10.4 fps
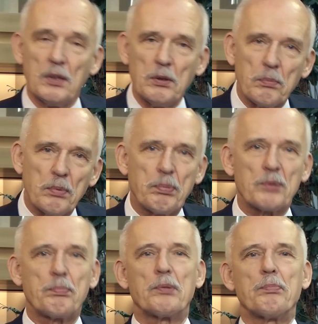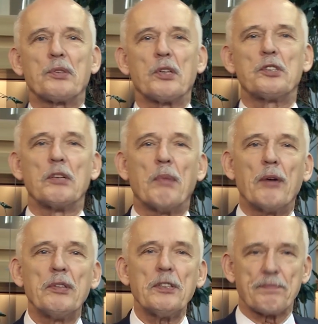no, po, po, po i
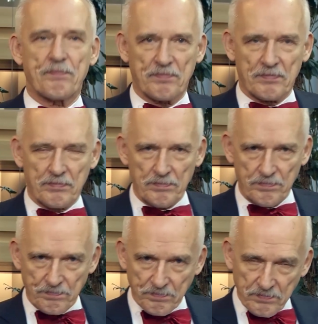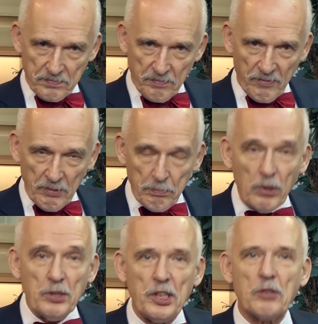małych,
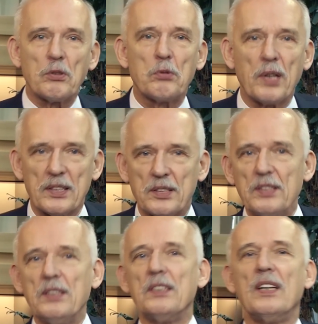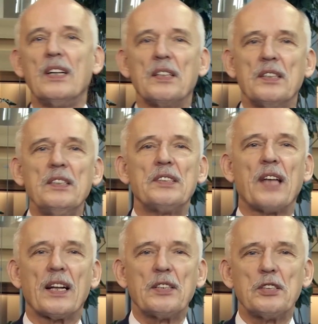boi się ich konkurencji i
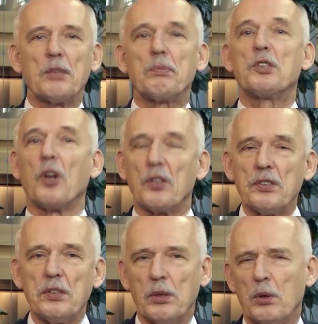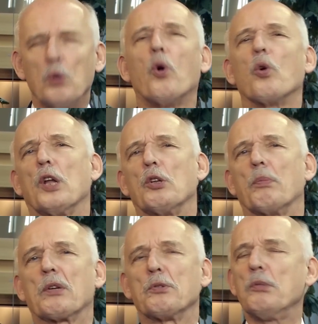stara się, żeby rząd, o, dla
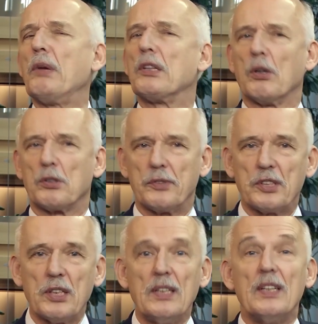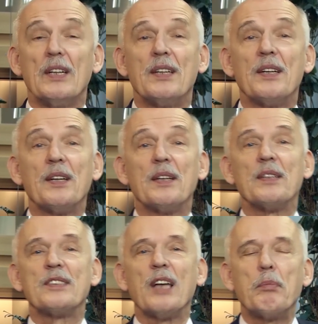dobra konsumenta oczywiście,
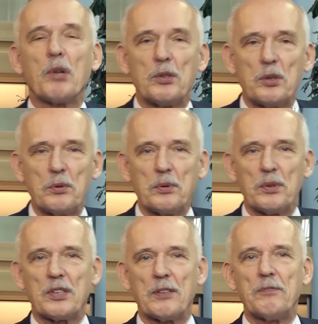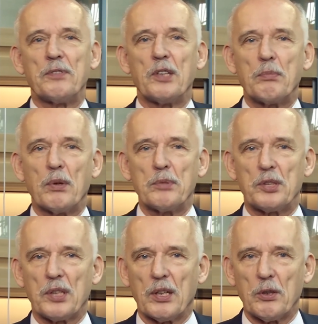e, zabronił tym firmom
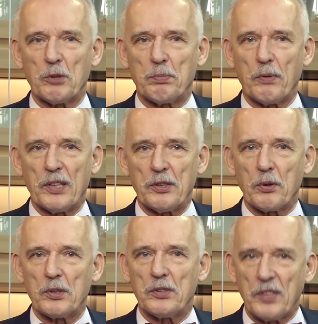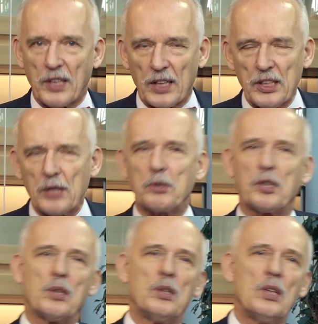się odpowiednio rozwijać. A to się